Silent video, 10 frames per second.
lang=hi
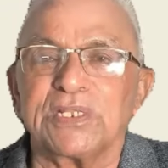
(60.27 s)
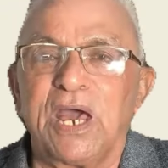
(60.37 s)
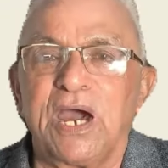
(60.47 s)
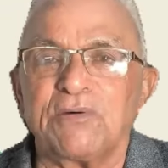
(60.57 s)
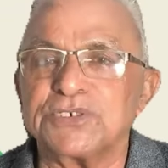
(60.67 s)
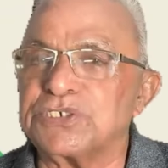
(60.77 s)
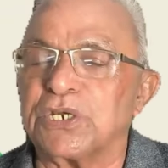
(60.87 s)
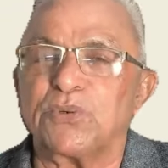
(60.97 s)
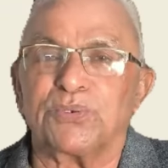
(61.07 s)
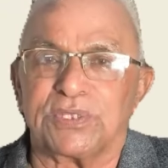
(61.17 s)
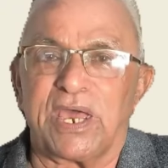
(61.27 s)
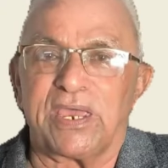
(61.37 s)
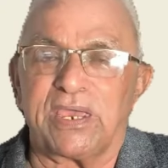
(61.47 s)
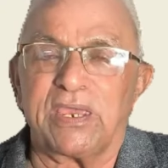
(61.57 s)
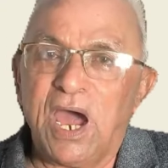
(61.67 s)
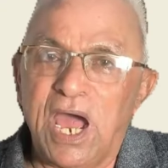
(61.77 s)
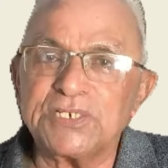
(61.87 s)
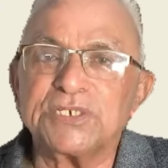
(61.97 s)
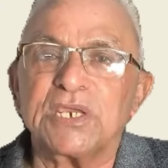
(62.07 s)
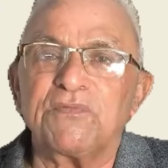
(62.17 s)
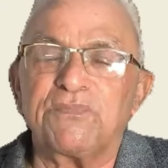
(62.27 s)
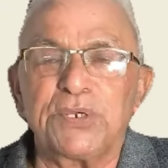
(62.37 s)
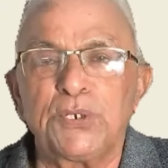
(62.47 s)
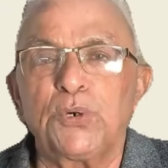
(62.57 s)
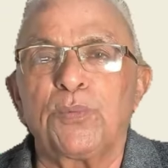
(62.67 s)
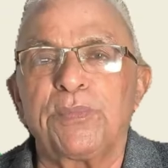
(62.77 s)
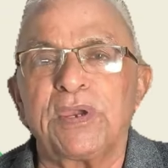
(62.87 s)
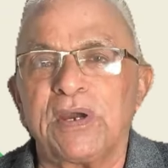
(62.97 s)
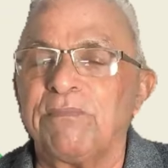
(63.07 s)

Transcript: ज्यादा आवश्यक होता है आज के वीडियो में